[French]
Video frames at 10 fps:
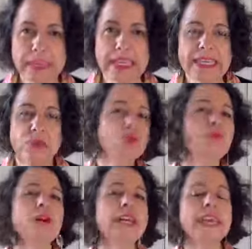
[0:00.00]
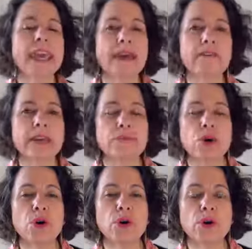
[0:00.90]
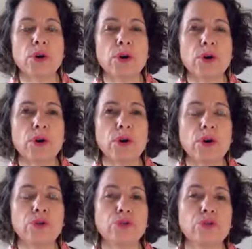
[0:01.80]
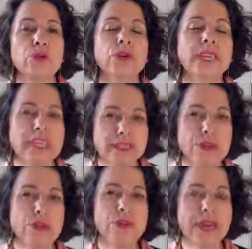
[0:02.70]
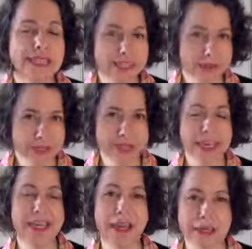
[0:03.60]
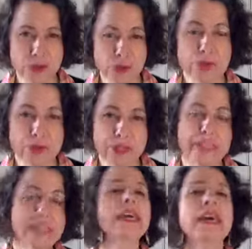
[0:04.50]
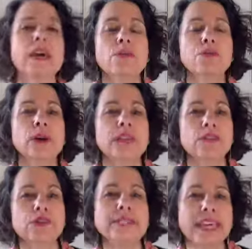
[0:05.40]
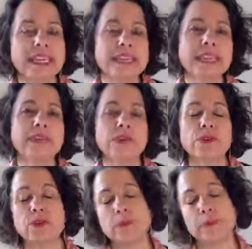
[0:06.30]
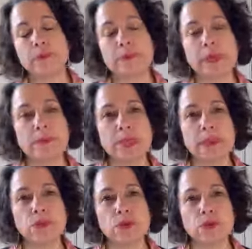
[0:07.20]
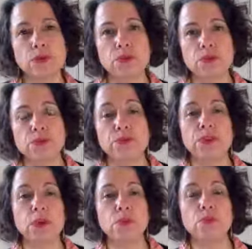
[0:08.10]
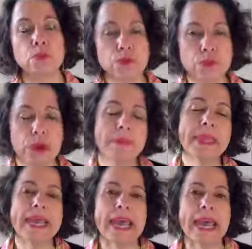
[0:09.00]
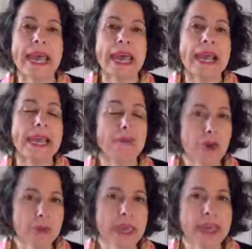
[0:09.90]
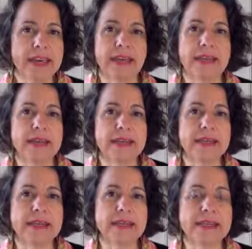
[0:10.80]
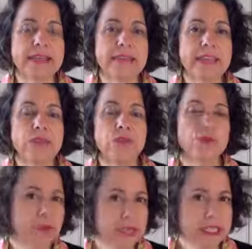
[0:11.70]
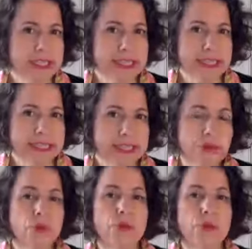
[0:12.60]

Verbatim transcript: et selon moi, il y a vraiment euh, deux questions essentielles à se poser pour être certaine et euh, eh bien de, faire le bon choix. La première, euh, ça va être de vous poser cette question,